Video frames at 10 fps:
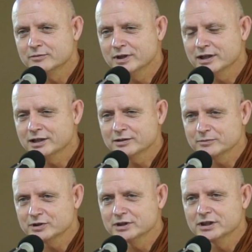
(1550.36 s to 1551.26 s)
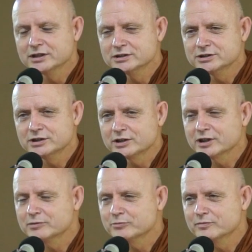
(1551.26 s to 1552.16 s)
เวลาเจอ
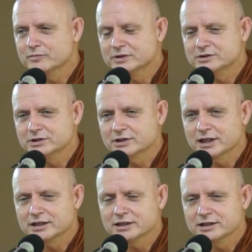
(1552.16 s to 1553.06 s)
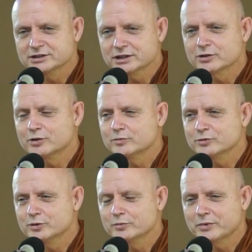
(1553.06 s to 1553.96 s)
กันเจอกันในสังคม
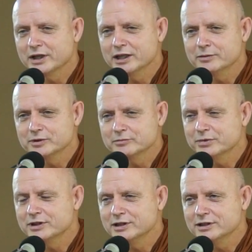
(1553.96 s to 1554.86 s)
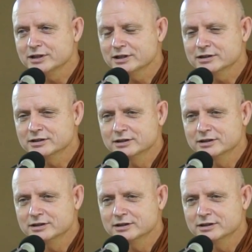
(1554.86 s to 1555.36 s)
ทั่วไปเพลินๆเนี่ย